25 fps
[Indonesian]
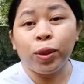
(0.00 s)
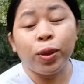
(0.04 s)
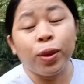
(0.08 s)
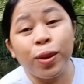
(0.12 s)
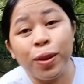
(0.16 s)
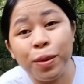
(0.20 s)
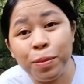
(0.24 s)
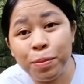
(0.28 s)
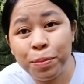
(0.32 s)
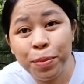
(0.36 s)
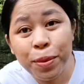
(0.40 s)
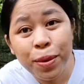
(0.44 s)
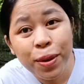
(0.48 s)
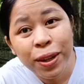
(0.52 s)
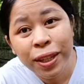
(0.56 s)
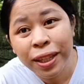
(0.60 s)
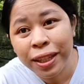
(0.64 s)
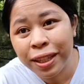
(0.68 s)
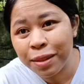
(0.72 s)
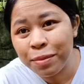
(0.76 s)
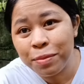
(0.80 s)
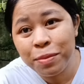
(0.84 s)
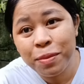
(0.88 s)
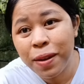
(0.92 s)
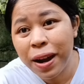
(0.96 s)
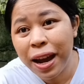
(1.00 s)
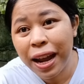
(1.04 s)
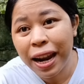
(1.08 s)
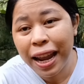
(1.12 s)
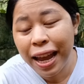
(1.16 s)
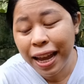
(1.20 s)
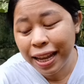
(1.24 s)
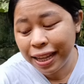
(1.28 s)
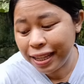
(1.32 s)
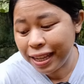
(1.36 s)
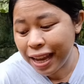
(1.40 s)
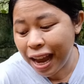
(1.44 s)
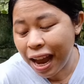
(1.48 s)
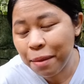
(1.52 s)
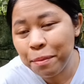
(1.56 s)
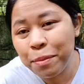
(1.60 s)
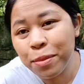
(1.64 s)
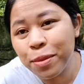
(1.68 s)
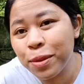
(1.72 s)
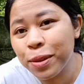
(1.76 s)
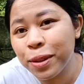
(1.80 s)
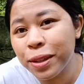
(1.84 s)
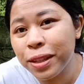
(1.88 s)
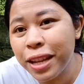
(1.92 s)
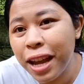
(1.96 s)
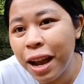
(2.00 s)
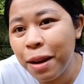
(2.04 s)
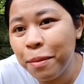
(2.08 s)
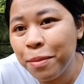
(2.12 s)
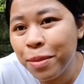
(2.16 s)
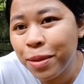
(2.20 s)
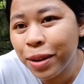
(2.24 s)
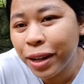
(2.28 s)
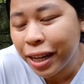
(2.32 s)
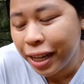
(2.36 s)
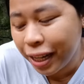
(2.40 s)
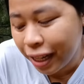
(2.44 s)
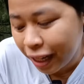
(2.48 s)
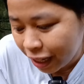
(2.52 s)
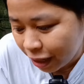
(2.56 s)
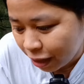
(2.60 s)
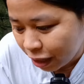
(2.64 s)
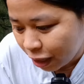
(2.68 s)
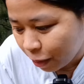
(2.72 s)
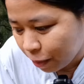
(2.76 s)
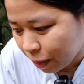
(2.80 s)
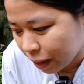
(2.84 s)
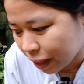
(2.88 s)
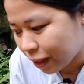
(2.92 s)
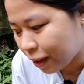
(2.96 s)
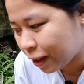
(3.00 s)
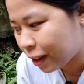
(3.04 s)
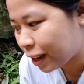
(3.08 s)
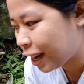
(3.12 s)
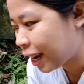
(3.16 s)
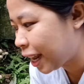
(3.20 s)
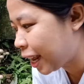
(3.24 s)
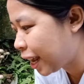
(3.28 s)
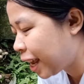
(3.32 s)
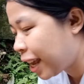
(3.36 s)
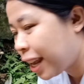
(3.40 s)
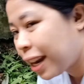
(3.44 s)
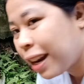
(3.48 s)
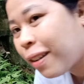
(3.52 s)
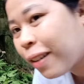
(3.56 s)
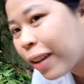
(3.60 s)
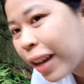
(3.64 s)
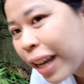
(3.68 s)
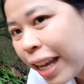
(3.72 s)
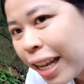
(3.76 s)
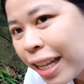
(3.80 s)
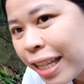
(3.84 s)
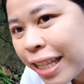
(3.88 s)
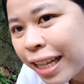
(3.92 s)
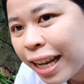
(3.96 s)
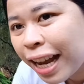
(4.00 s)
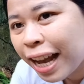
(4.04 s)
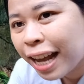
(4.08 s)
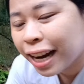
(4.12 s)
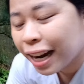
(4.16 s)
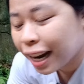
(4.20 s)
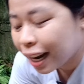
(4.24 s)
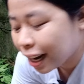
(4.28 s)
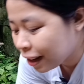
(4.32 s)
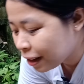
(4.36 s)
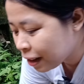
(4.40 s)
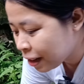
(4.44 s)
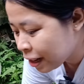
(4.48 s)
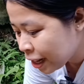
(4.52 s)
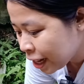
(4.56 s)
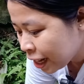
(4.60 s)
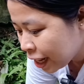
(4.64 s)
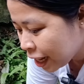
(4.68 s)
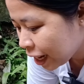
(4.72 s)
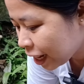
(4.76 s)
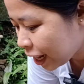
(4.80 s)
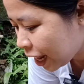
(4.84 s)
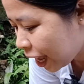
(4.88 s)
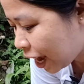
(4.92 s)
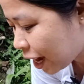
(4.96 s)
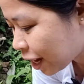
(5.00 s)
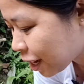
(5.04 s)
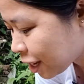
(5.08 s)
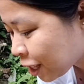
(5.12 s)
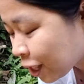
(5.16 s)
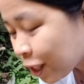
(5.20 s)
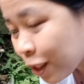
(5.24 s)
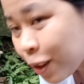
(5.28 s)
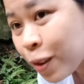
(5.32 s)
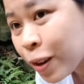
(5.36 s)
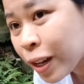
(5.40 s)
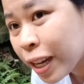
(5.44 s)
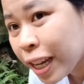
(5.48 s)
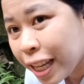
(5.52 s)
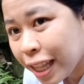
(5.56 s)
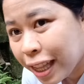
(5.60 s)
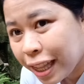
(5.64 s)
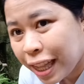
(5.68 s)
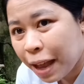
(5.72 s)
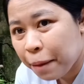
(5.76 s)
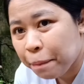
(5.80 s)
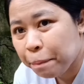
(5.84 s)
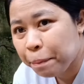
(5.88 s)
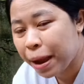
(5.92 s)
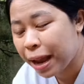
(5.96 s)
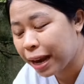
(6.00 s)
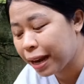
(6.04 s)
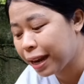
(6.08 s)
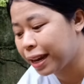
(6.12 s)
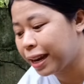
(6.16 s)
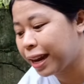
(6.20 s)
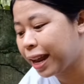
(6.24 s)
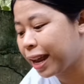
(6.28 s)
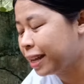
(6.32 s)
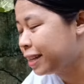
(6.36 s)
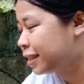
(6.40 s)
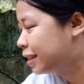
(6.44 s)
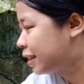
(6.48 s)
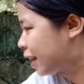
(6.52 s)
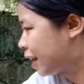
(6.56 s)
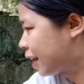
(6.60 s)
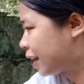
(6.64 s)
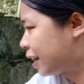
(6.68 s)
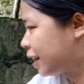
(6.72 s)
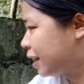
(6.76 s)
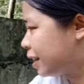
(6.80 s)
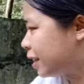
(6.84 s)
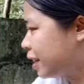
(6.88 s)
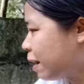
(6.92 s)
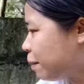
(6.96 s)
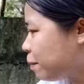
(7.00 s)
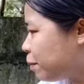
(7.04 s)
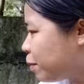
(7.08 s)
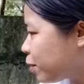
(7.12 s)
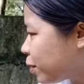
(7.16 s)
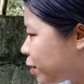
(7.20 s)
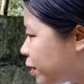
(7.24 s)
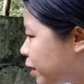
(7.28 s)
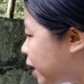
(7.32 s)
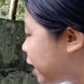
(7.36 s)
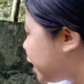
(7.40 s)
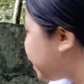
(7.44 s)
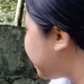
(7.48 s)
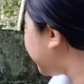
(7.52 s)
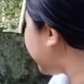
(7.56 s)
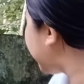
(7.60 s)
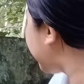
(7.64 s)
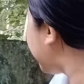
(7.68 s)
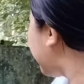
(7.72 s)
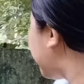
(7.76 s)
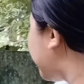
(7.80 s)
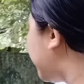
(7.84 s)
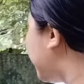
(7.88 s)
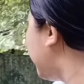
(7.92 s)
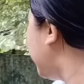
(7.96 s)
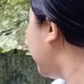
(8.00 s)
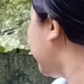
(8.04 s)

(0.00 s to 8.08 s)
tumbuh semualah jamur-jamur ini sobat online oke sekarang langsung kita panen aja ini jamurnya ya